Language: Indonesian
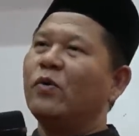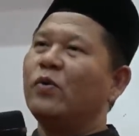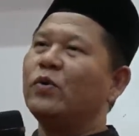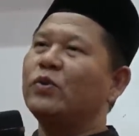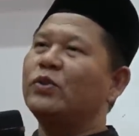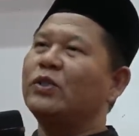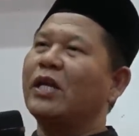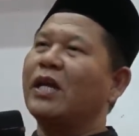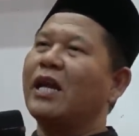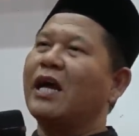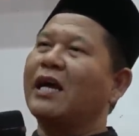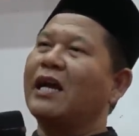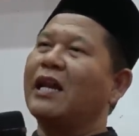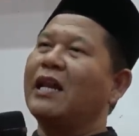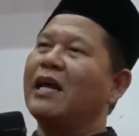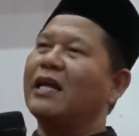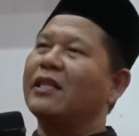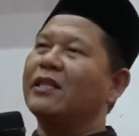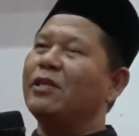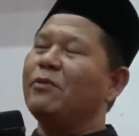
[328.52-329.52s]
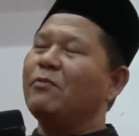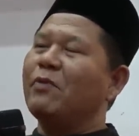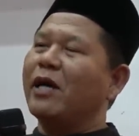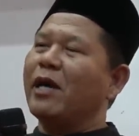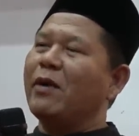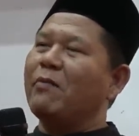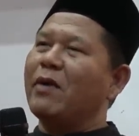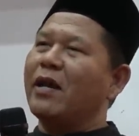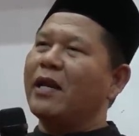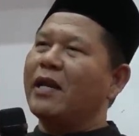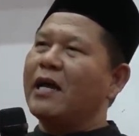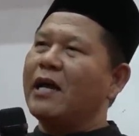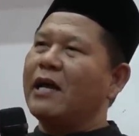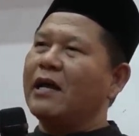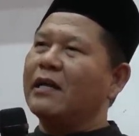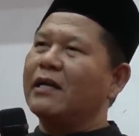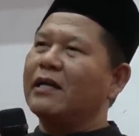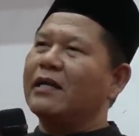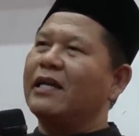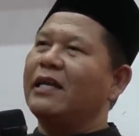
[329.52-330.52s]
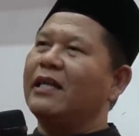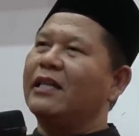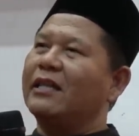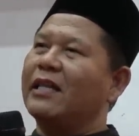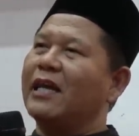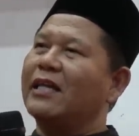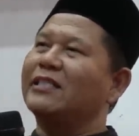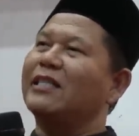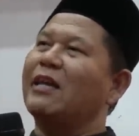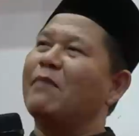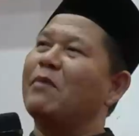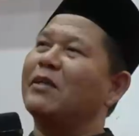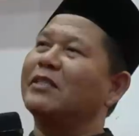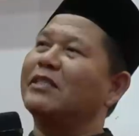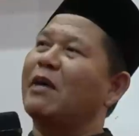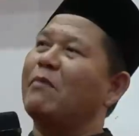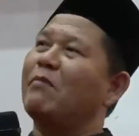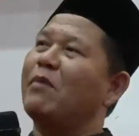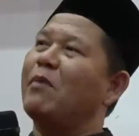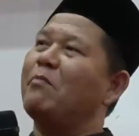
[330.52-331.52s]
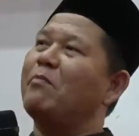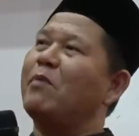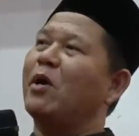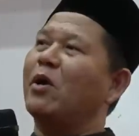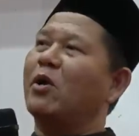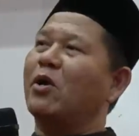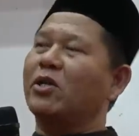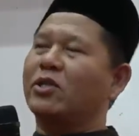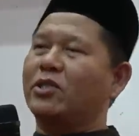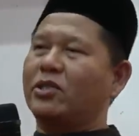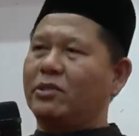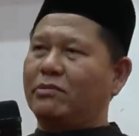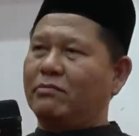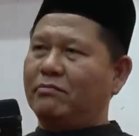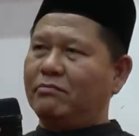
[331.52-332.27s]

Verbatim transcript: Ustadz akan latih bagaimana kita sama-sama mi'raj